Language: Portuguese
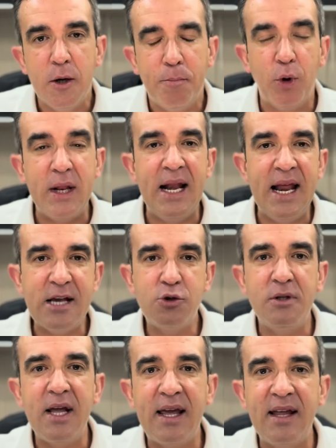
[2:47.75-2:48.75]
por
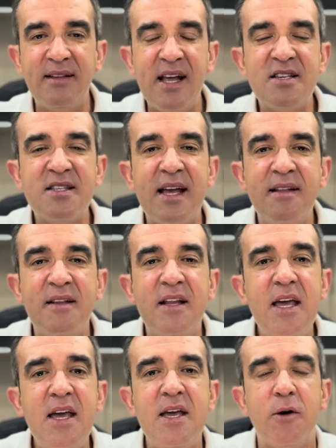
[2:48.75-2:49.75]
eleito de que
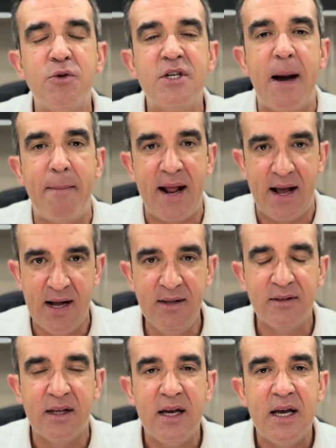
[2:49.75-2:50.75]
descendiam de
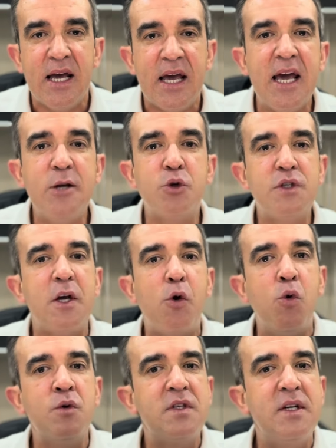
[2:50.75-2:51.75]
Abraão, eles se
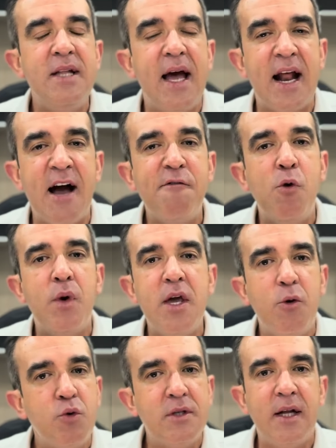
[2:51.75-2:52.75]
consideravam
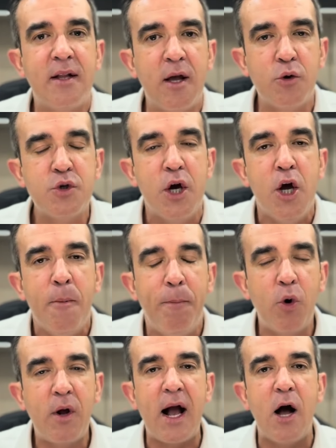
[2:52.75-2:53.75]
hijos de Deus
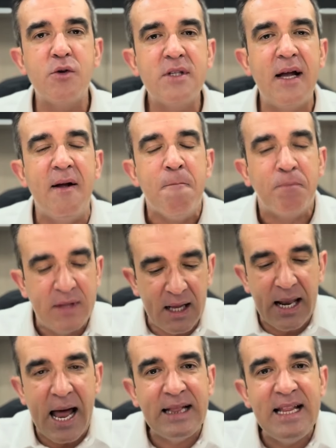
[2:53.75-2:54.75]
por causa
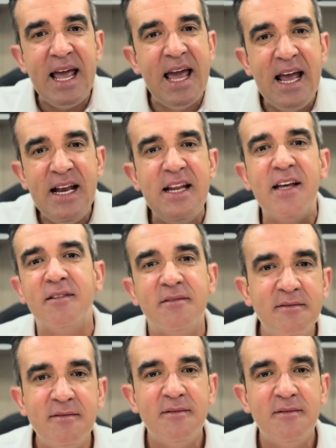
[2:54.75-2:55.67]
do ADN,